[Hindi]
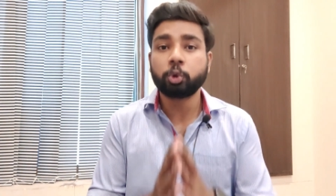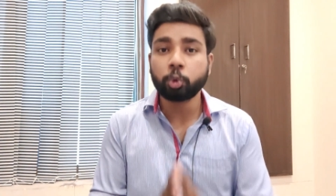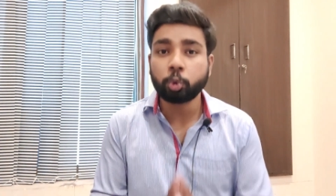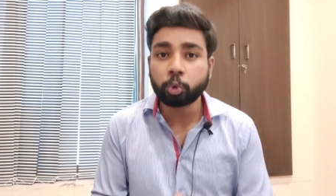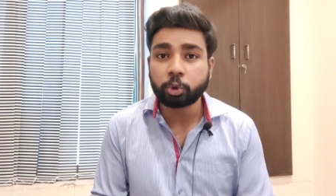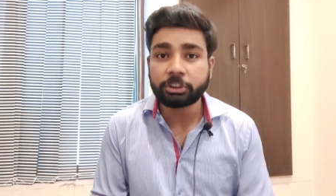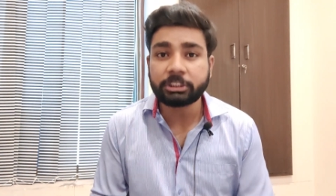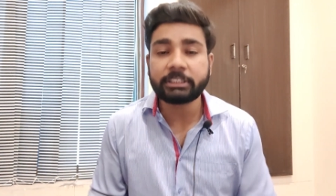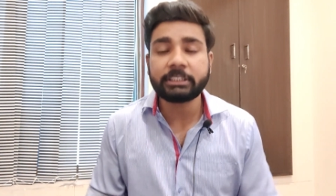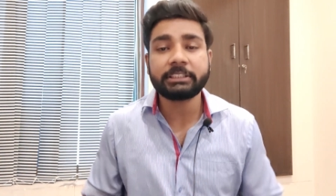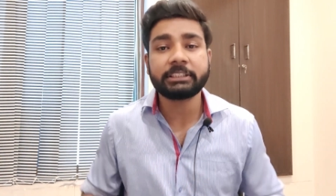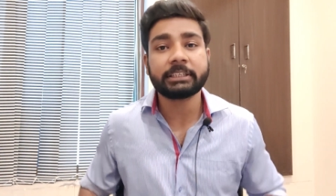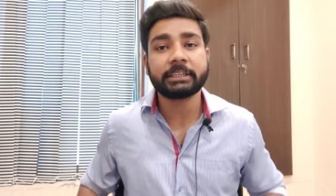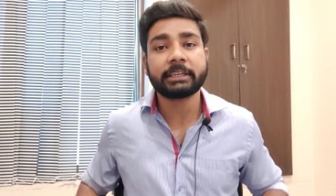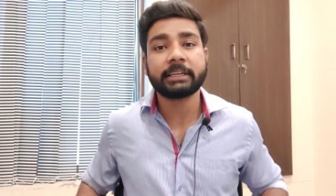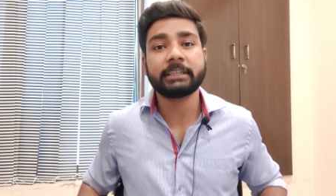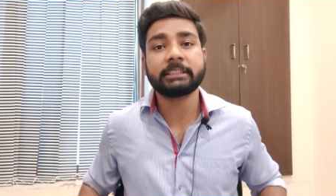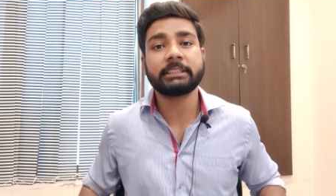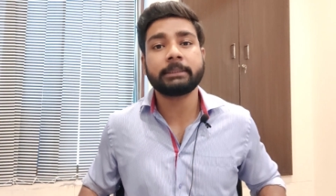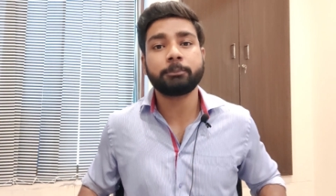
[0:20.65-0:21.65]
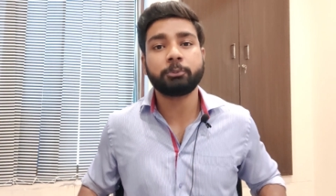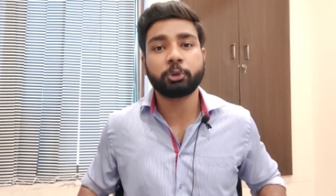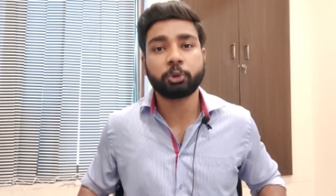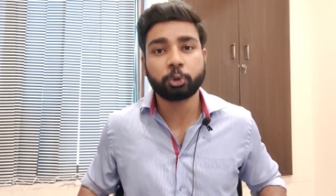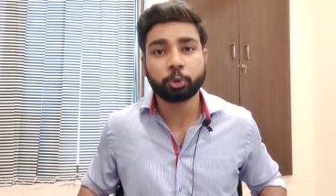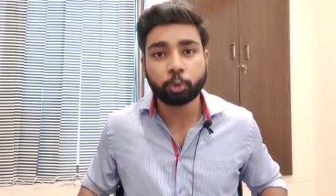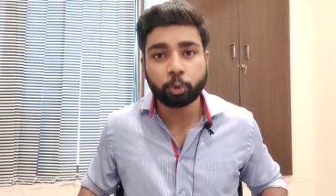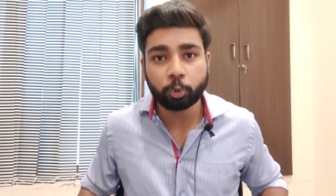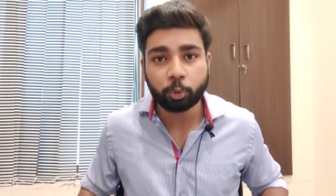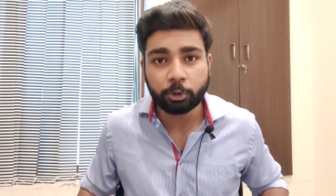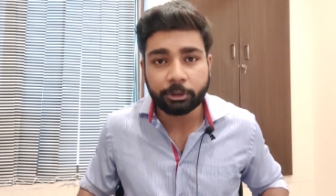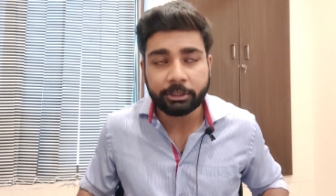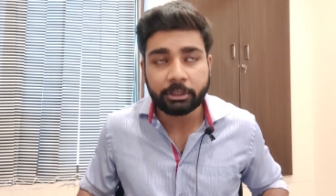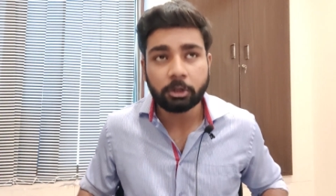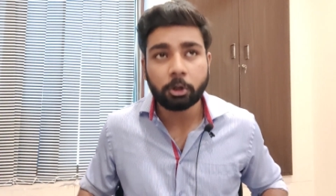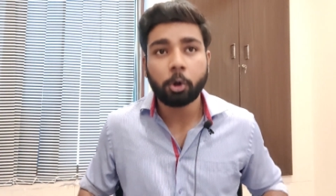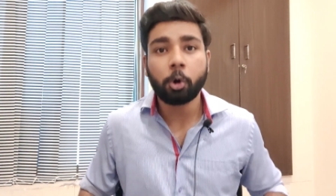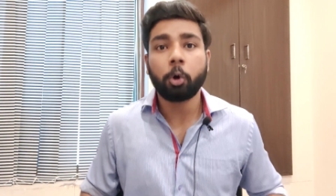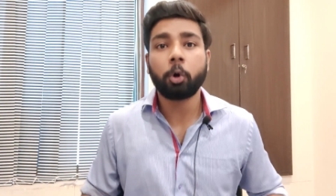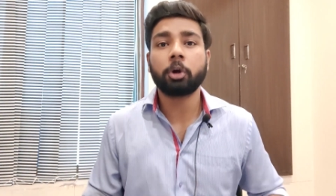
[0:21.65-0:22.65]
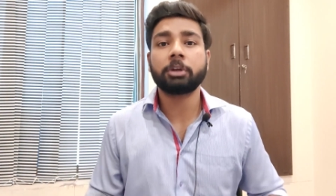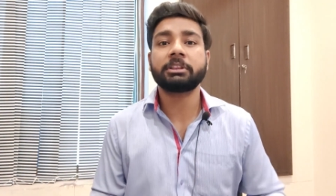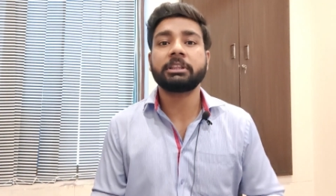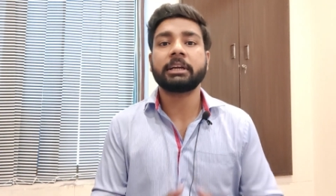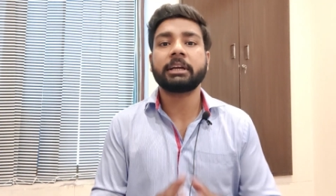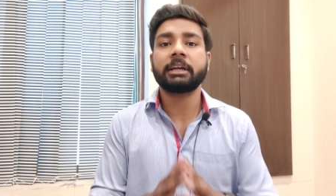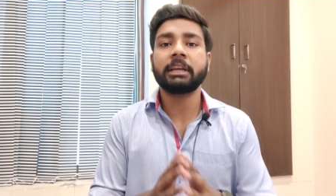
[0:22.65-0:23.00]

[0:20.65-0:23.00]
दूसरी जंग जिम शुरू हुई और